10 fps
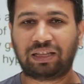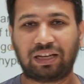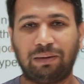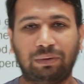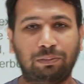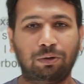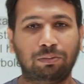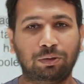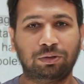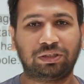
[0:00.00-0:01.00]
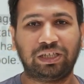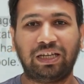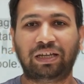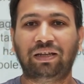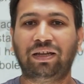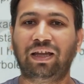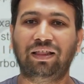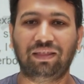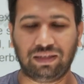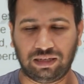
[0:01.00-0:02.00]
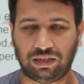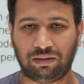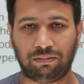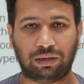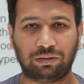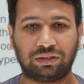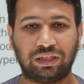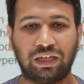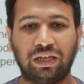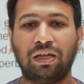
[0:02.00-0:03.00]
তাকে আমরা বলবো হচ্ছে হেলদি বা হচ্ছে